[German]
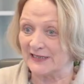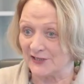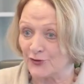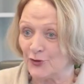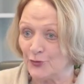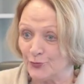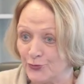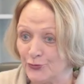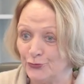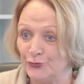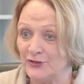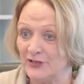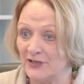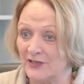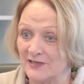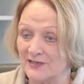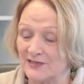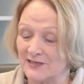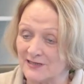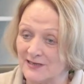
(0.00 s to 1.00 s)
des
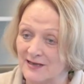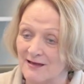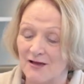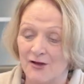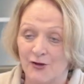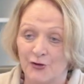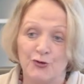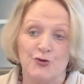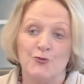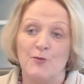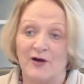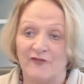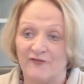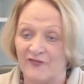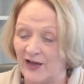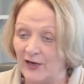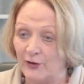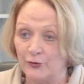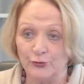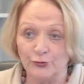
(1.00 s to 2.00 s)
Computers,
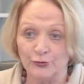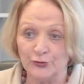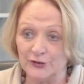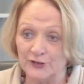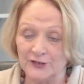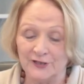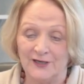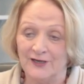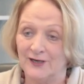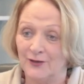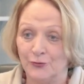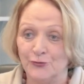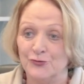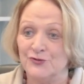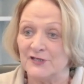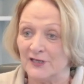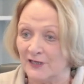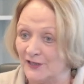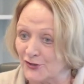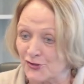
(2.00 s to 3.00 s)
Überwachung
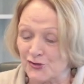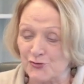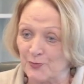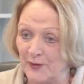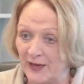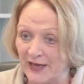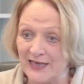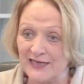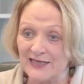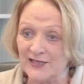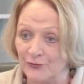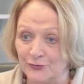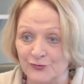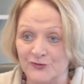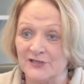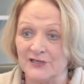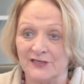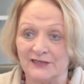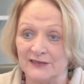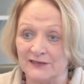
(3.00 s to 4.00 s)
unserer Gespräche,
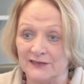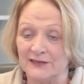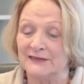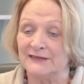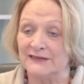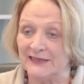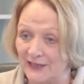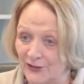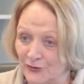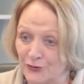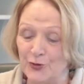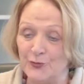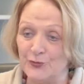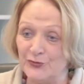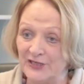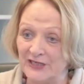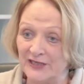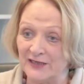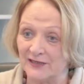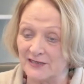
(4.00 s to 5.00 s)
unserer
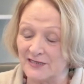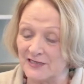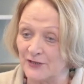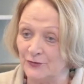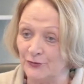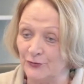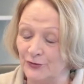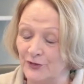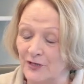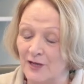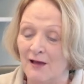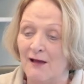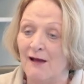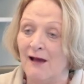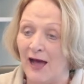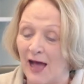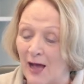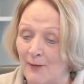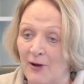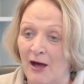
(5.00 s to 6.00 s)
Telekommunikation,
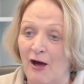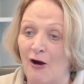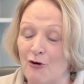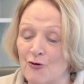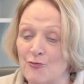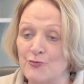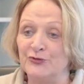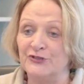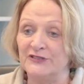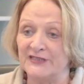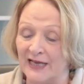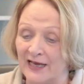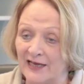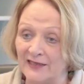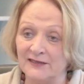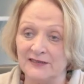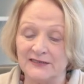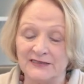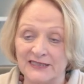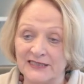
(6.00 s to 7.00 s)
aber auch
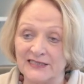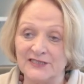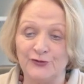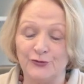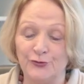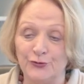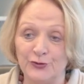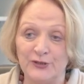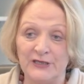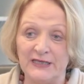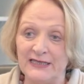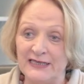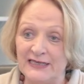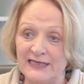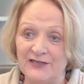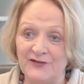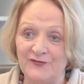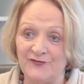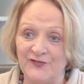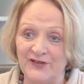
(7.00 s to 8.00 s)
moderne
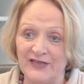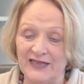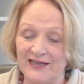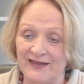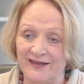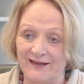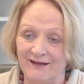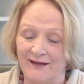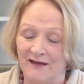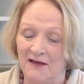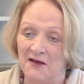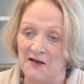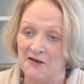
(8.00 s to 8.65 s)
Technologien wie